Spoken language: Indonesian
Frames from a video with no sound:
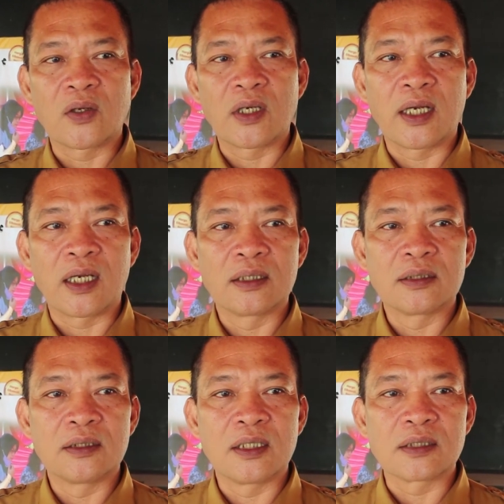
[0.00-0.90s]
oleh
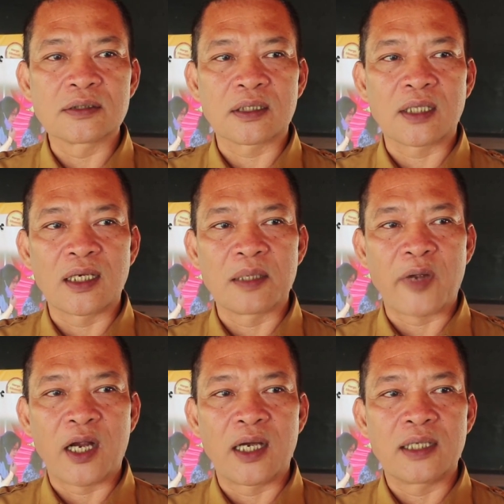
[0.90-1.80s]
Dinas Ketahanan
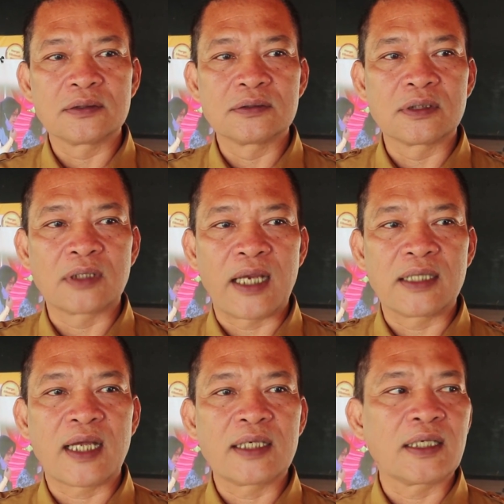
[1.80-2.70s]
Pangan
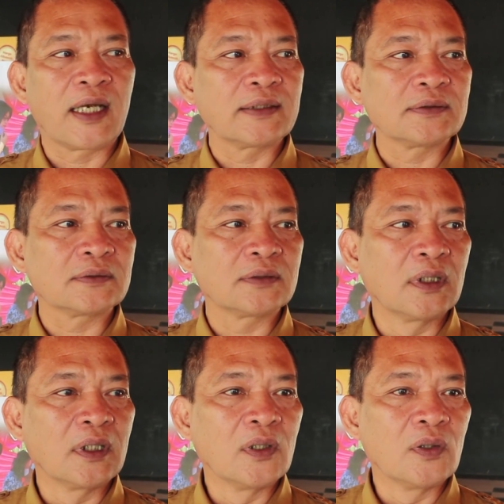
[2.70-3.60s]
kaitan dengan
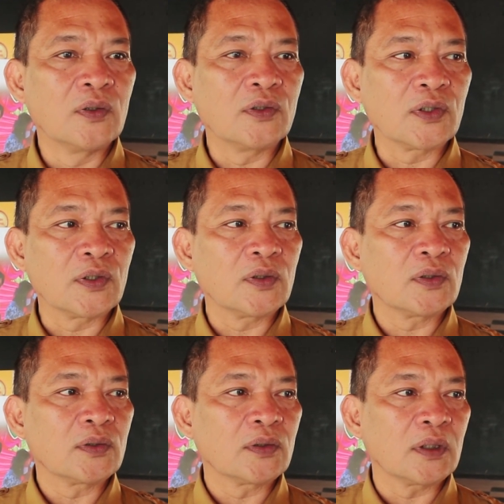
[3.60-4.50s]
untuk
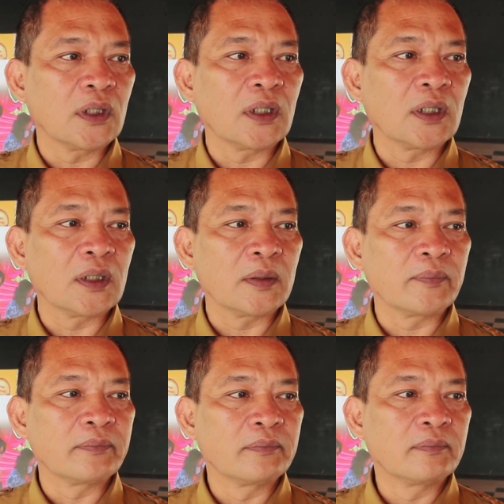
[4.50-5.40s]
e,
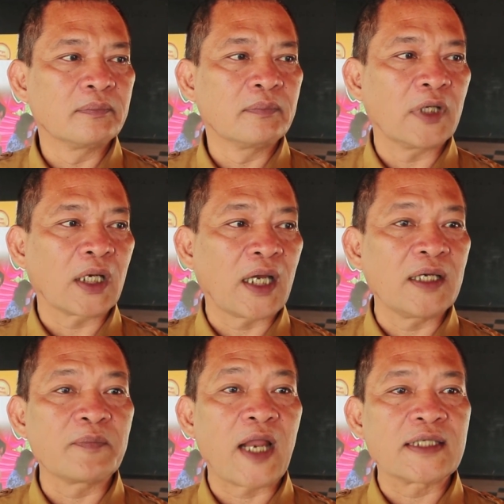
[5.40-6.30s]
menekan
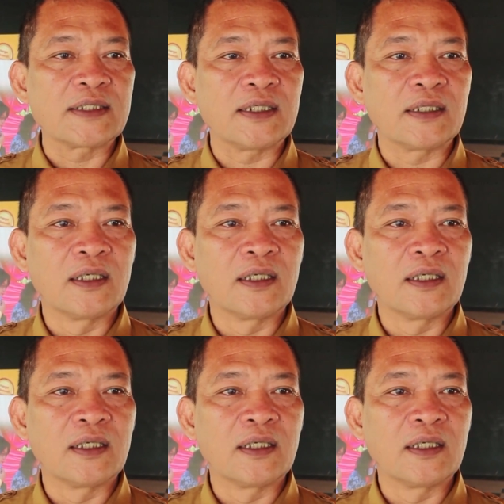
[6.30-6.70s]
inflasi